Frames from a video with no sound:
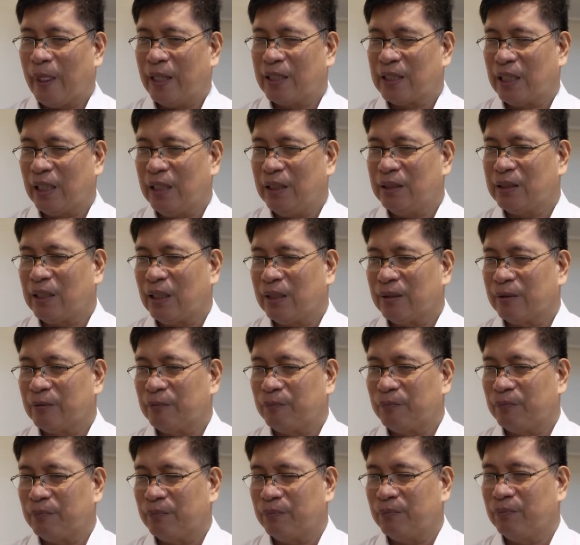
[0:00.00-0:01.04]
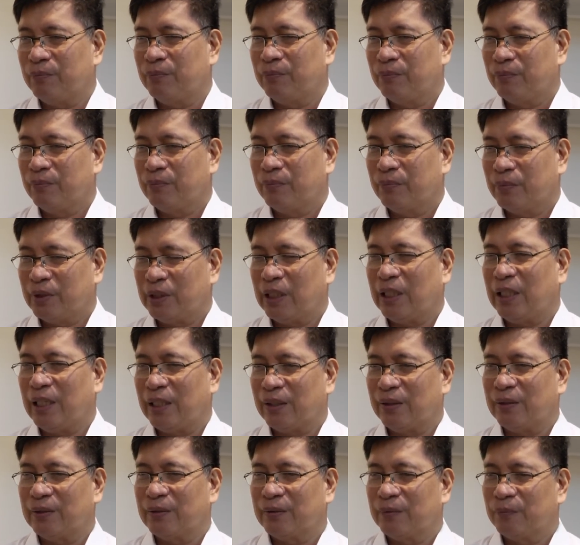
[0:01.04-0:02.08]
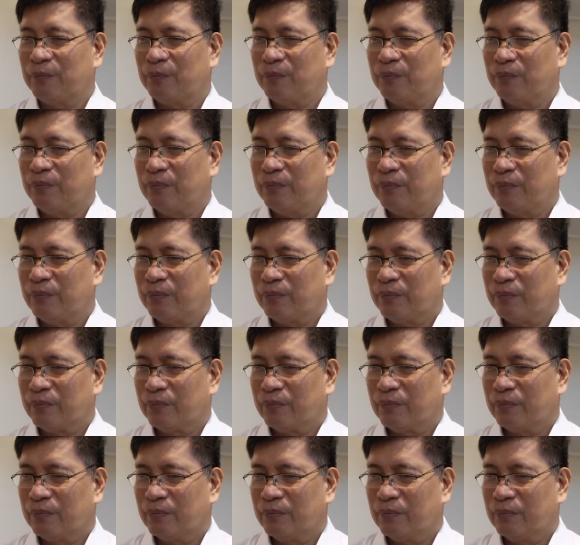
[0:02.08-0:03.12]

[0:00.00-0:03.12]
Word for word: Sinabi, isa lang. Apa, mm. sige po. Sige lang. Sinabi niyo po na